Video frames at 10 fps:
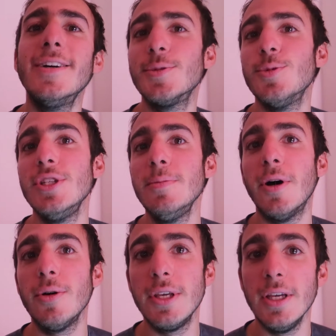je me dis,
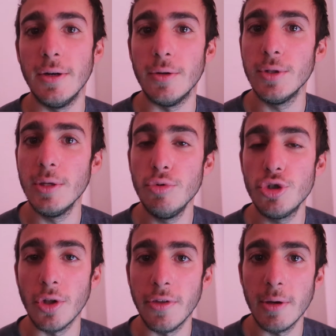bah ok, euh, au début
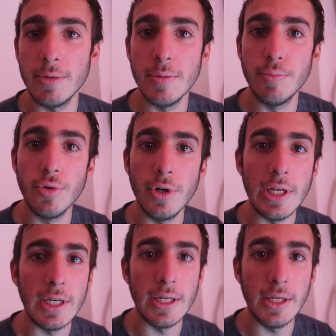je tentais un petit peu
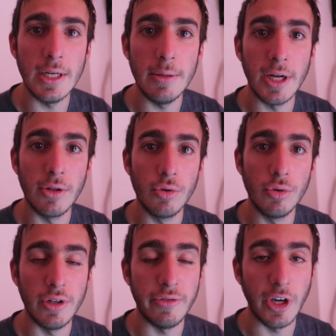les,
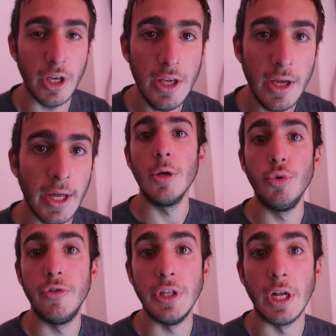bateaux, les ferries, et
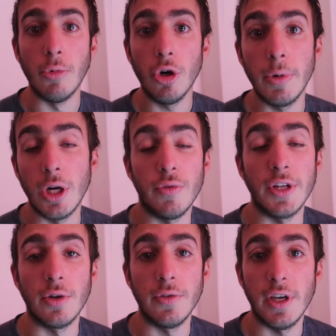puis finalement, bah, on
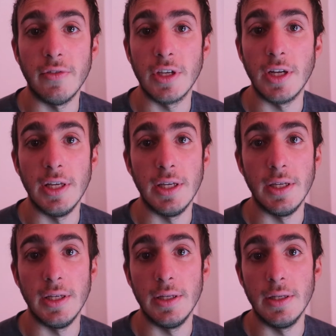va tenter avec
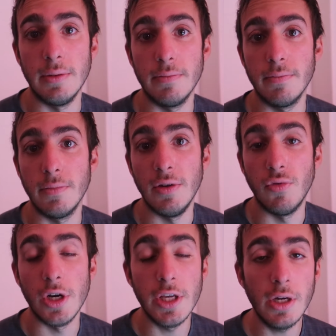les, les
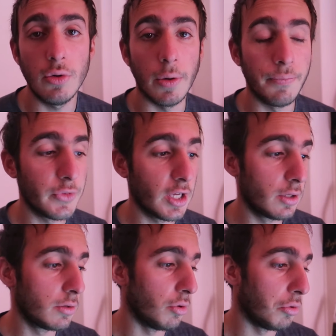voiliers, quoi.
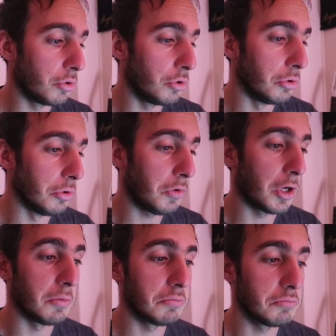Donc
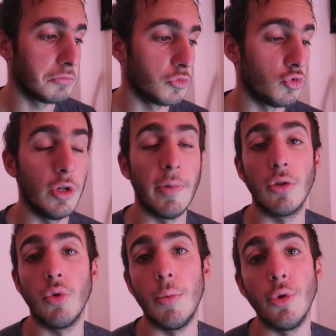voilà. Ou les
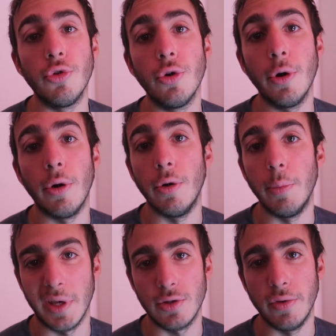bateaux à
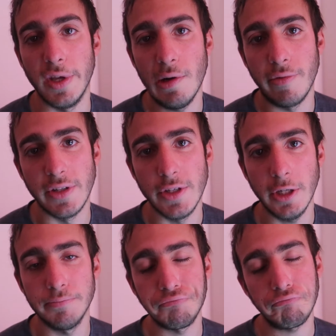moteur personnel, on va
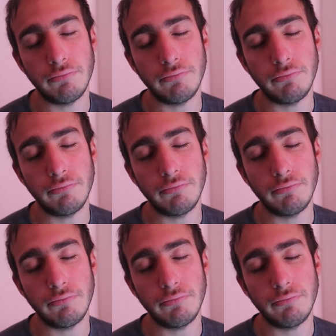dire.